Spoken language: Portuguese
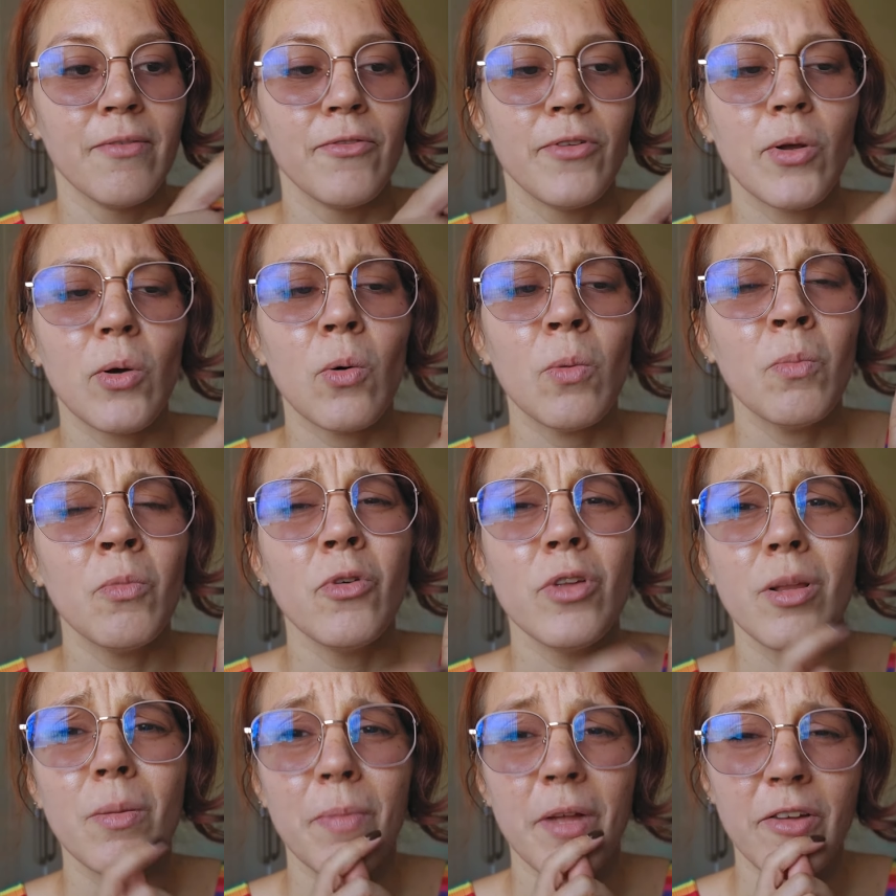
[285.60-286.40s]
Ficou
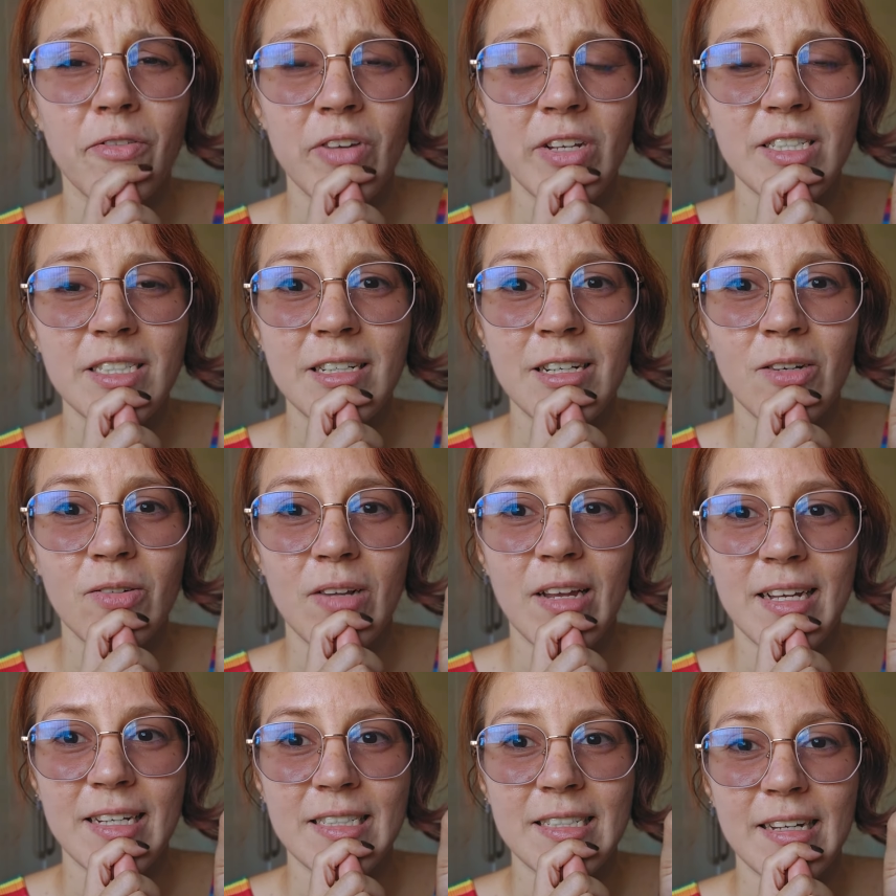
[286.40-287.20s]
muito perfeitinho,
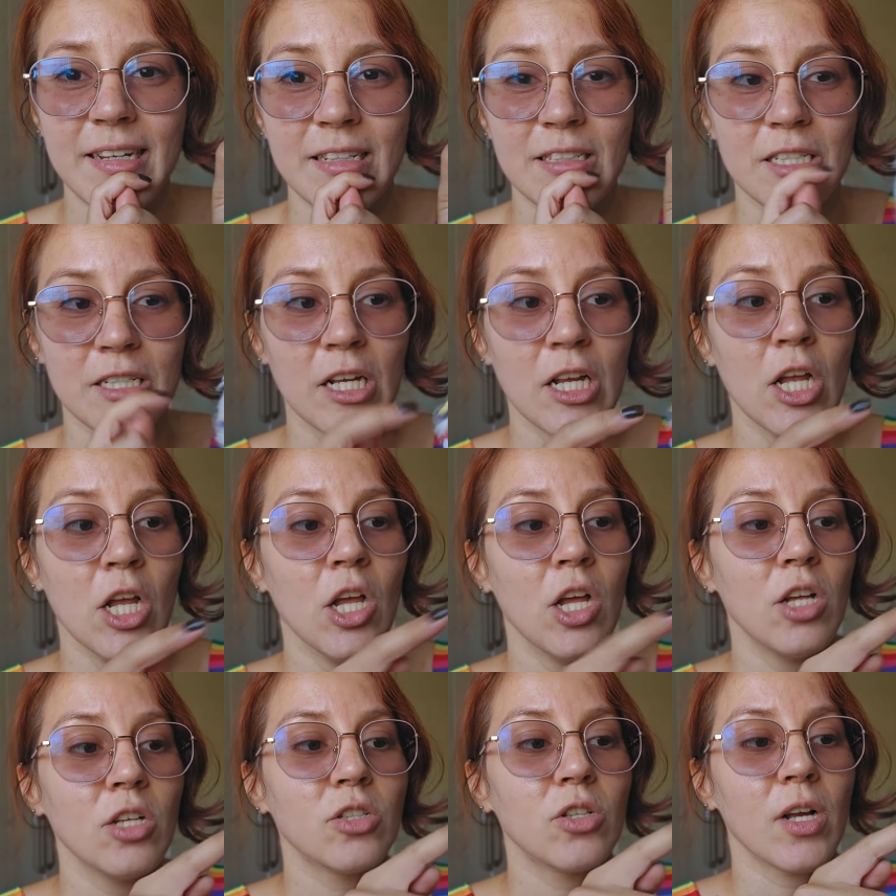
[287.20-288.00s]
né, gente?
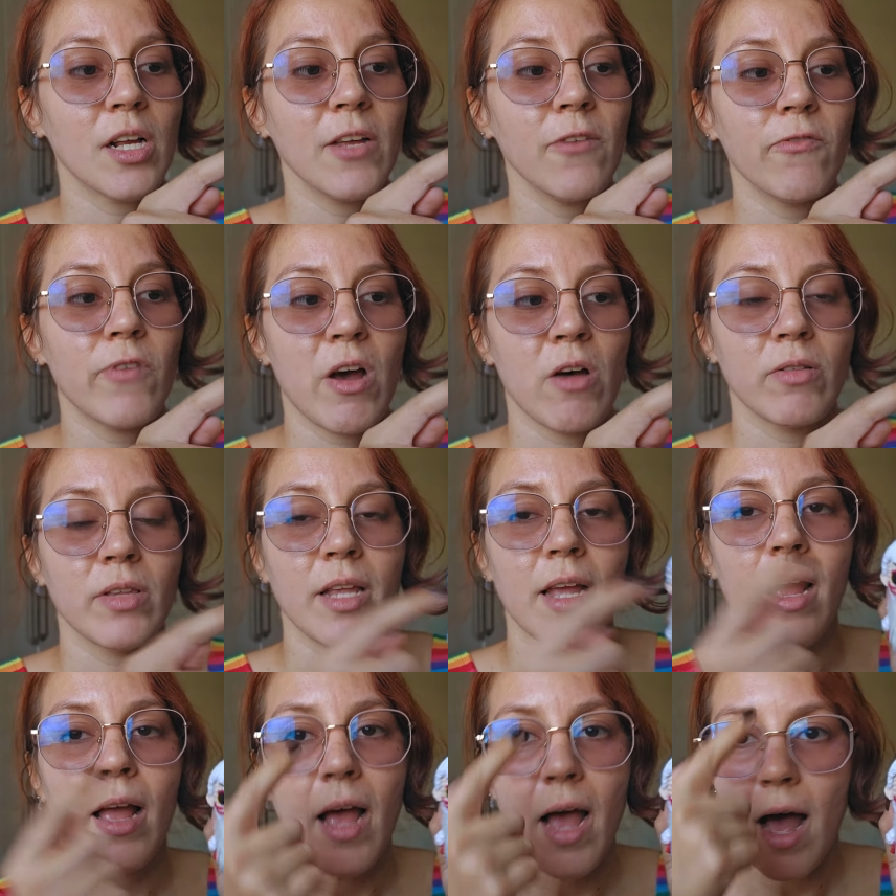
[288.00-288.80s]
Só que
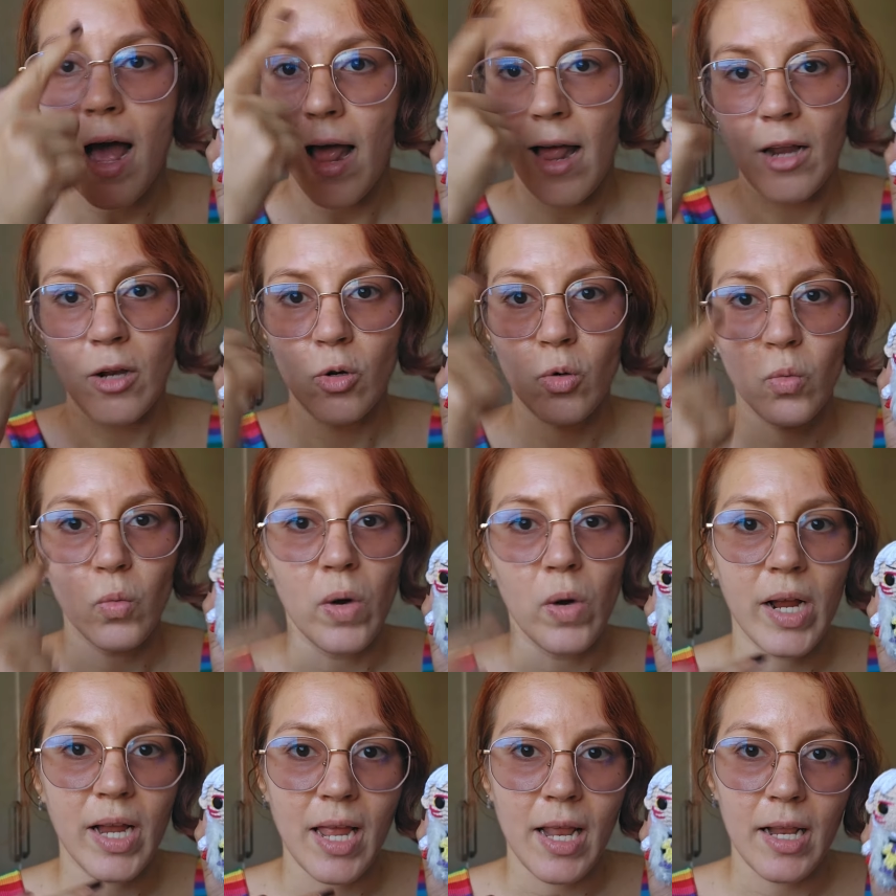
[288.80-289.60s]
falta a
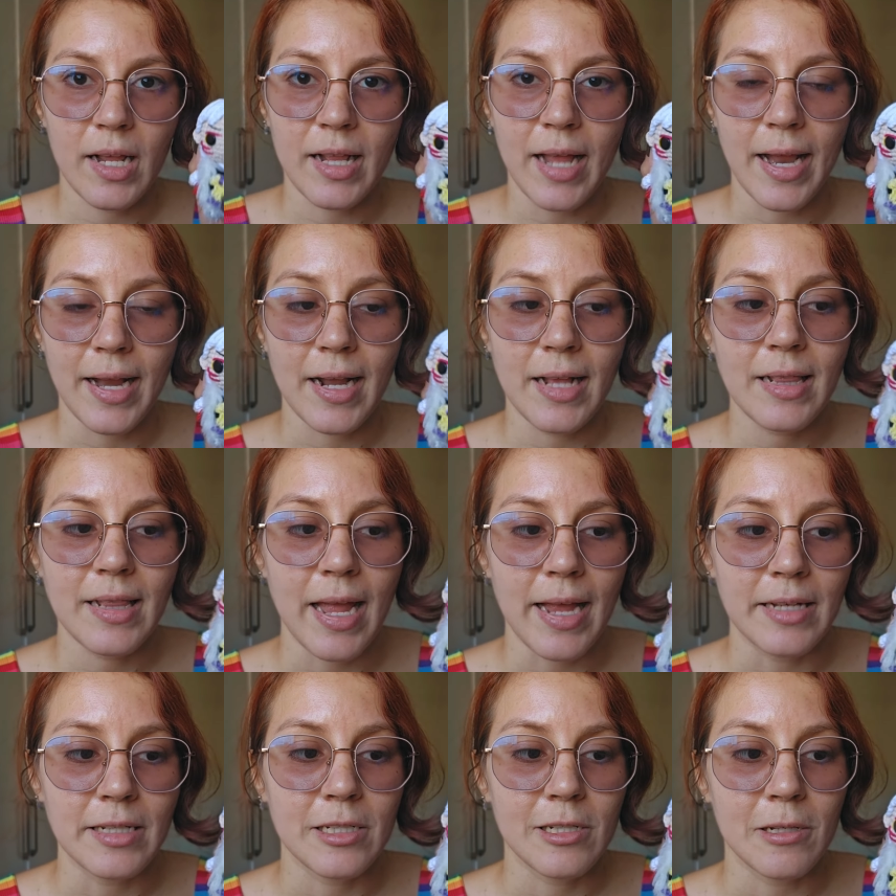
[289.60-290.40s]
lua que ele tem na
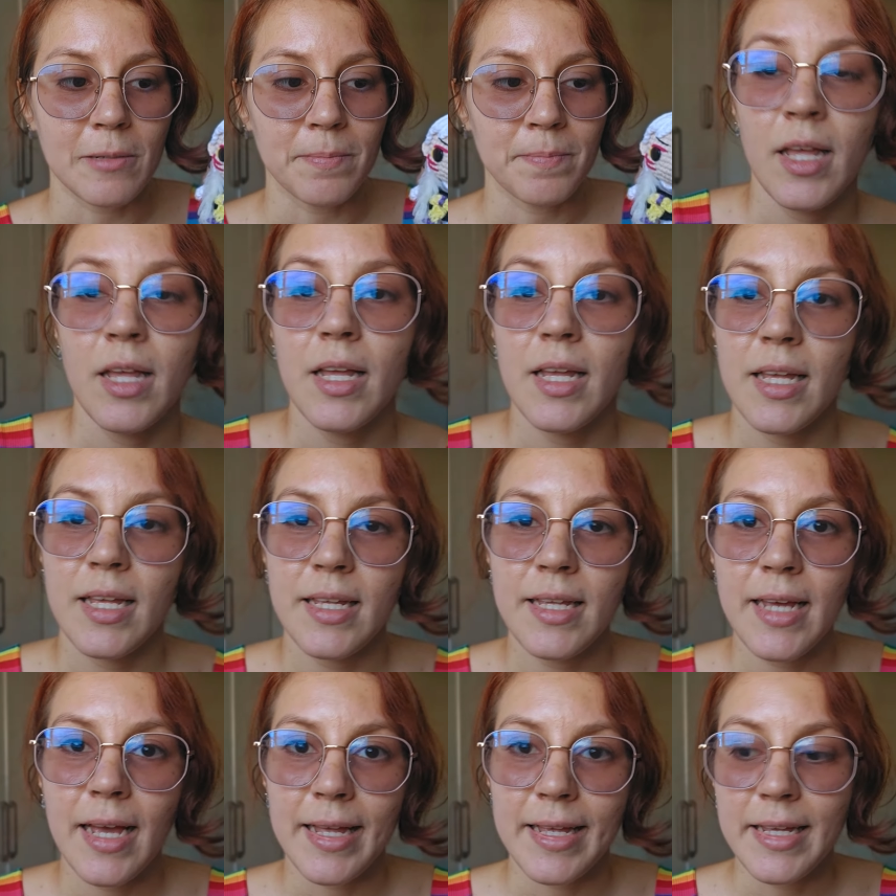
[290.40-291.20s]
testa.
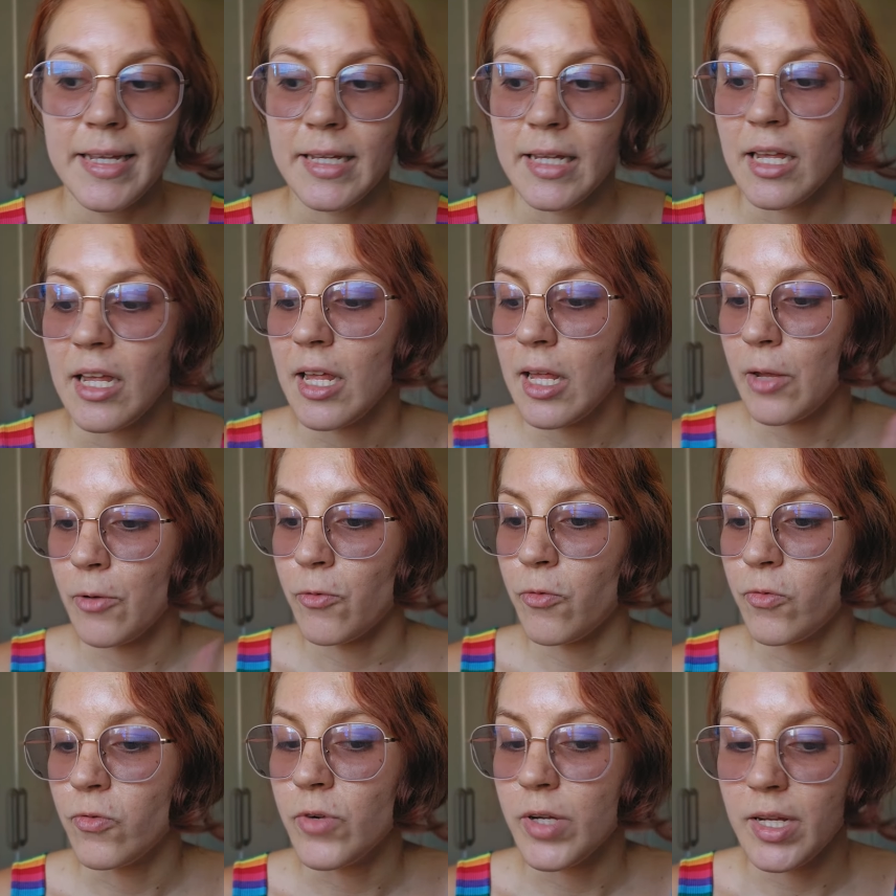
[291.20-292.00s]
E aí, eu
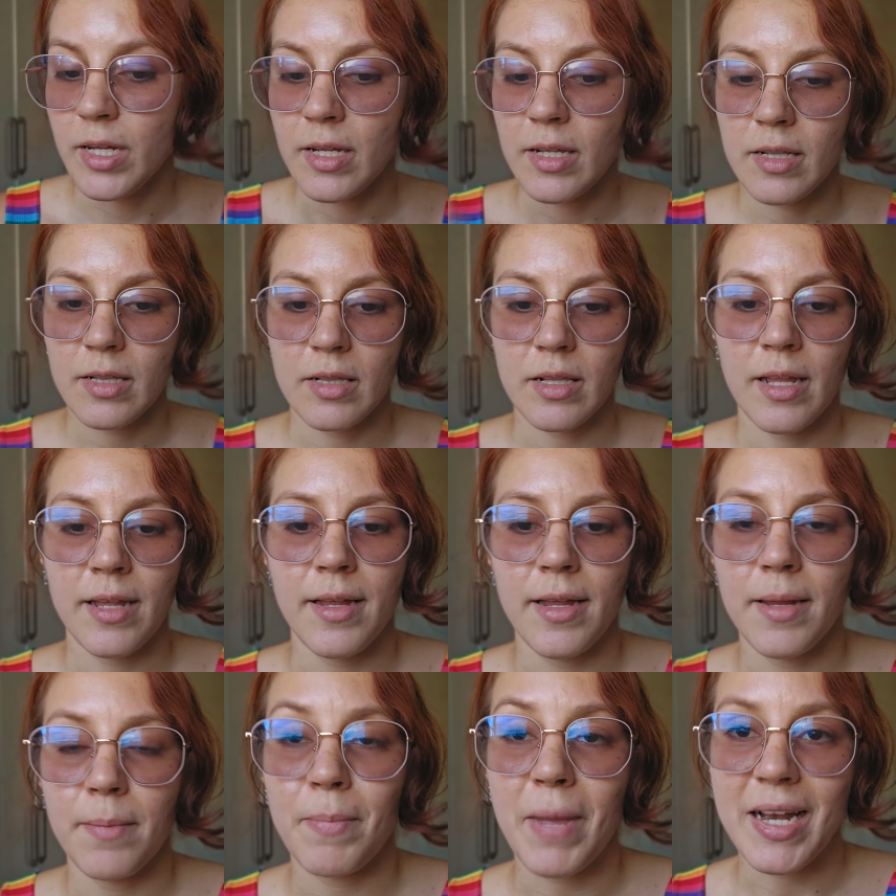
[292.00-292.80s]
fui
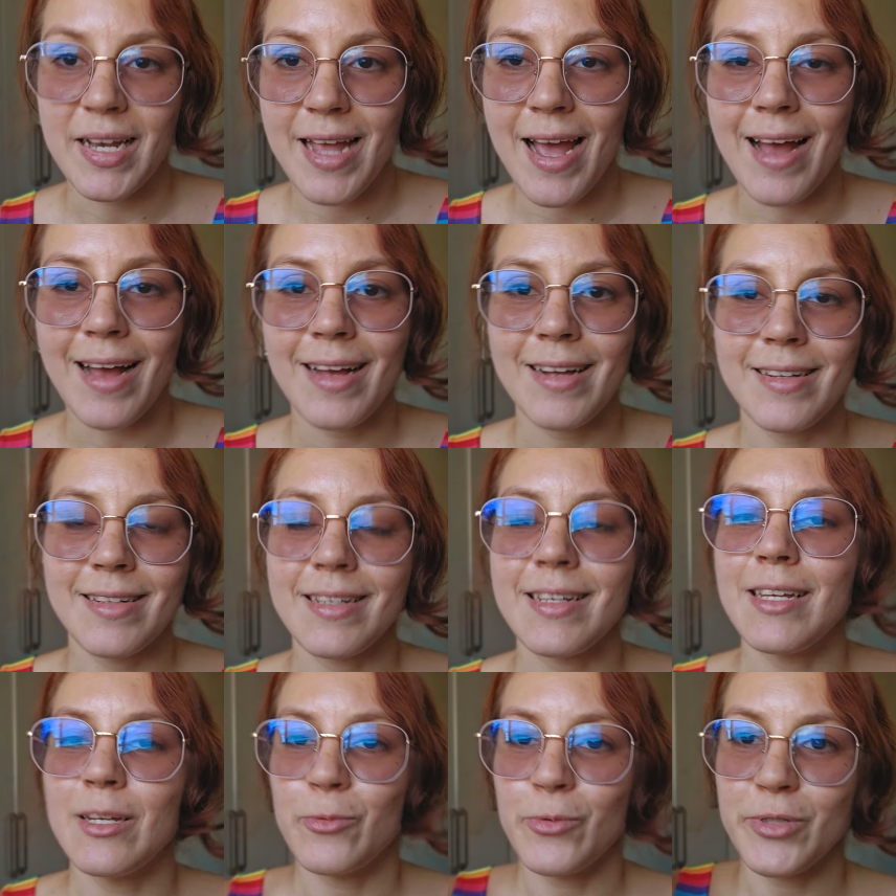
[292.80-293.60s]
é, malhar.
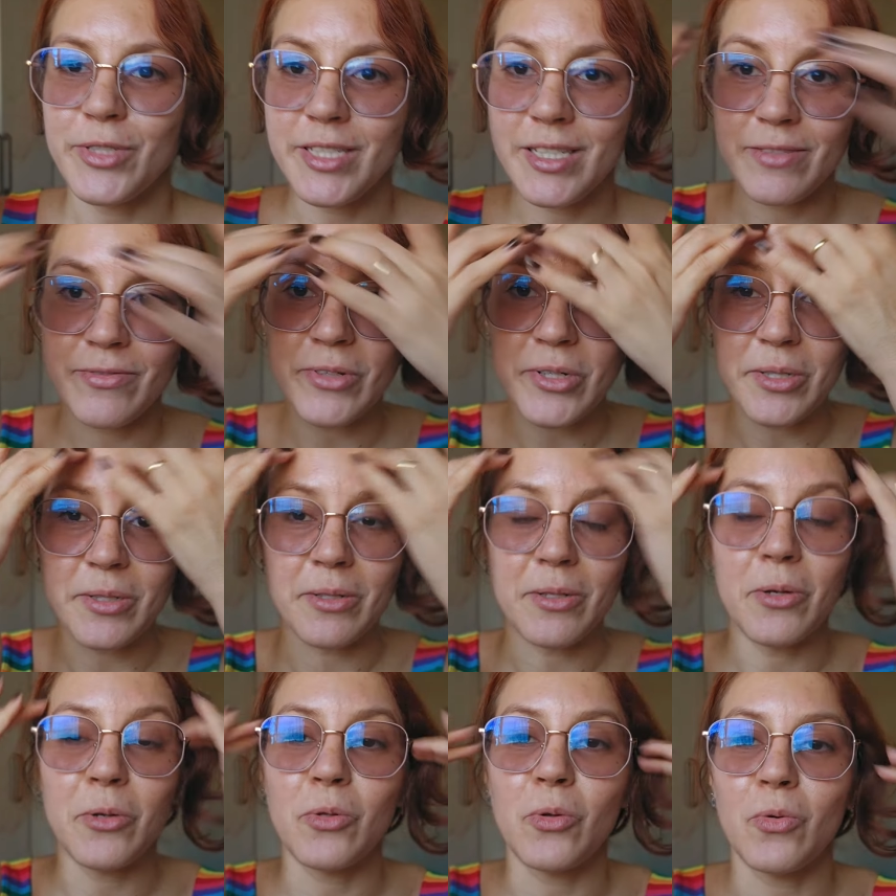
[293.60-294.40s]

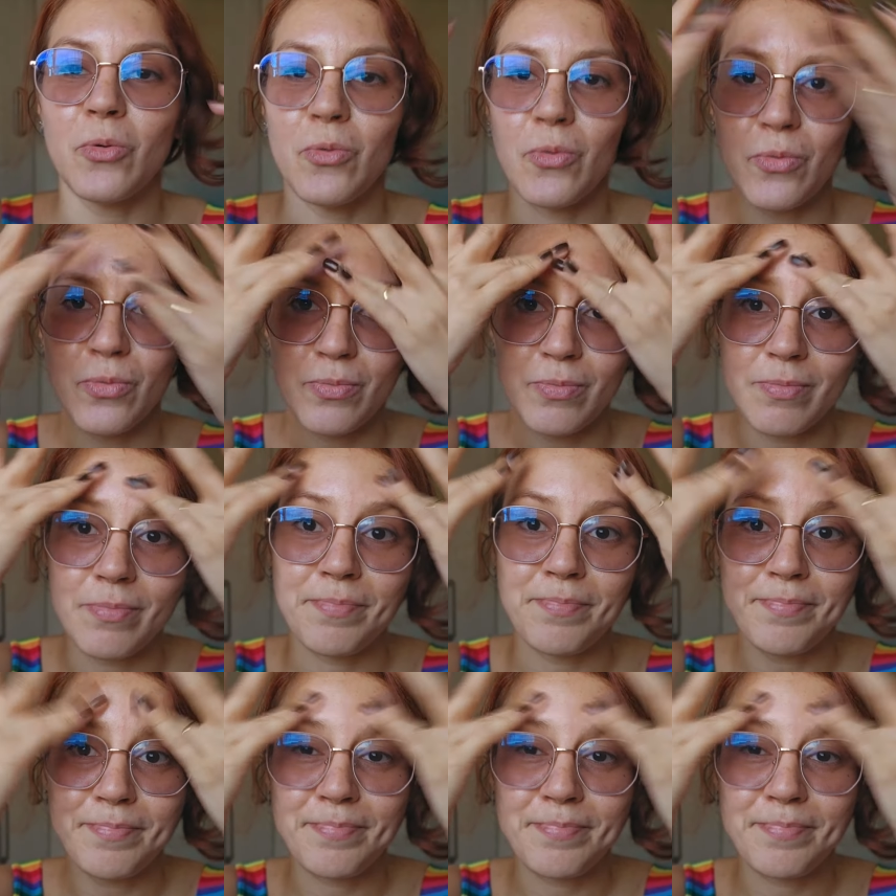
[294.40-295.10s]
Inclusive, eu tô com...